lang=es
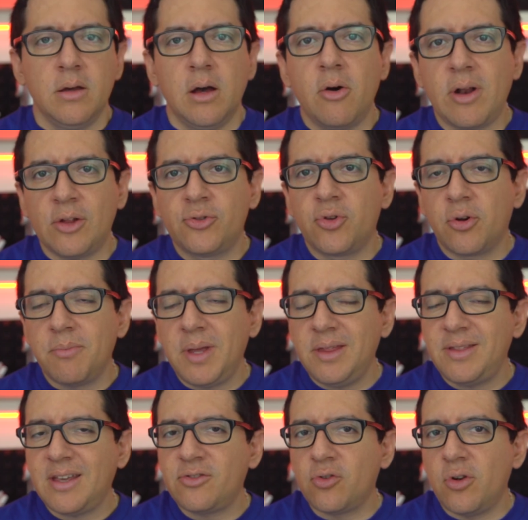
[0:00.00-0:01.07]
Ahora,
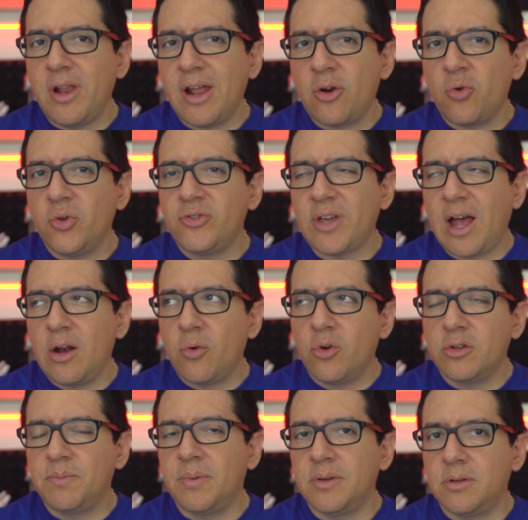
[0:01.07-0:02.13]
tormenta solar no es
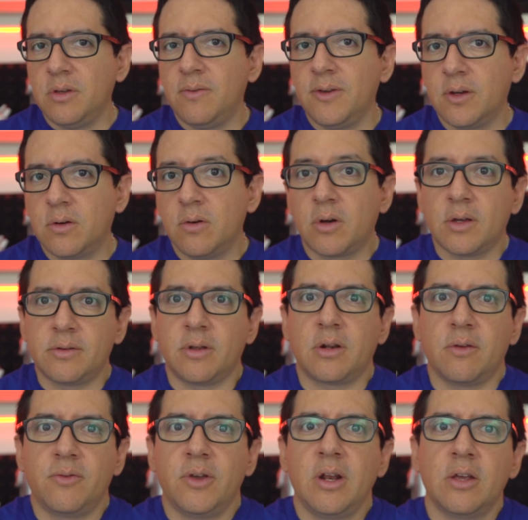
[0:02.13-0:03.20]
algo específico que se
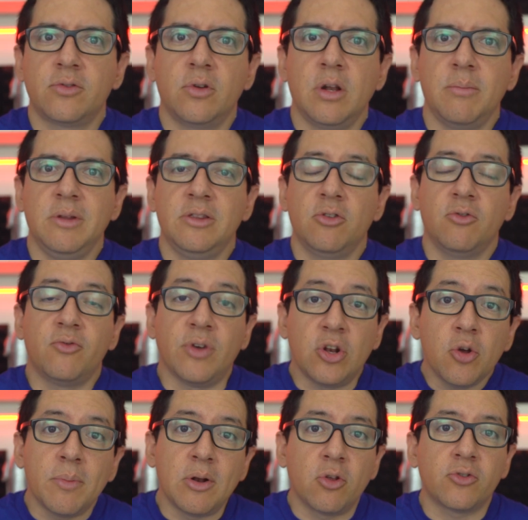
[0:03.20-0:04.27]
refiera solamente a un
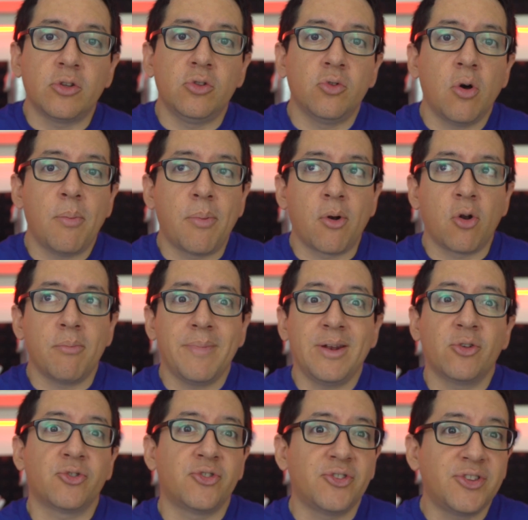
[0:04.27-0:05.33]
fenómeno, sino por lo
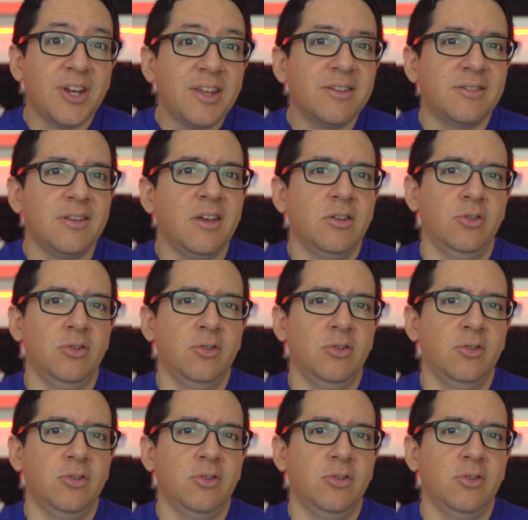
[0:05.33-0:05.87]
menos tres de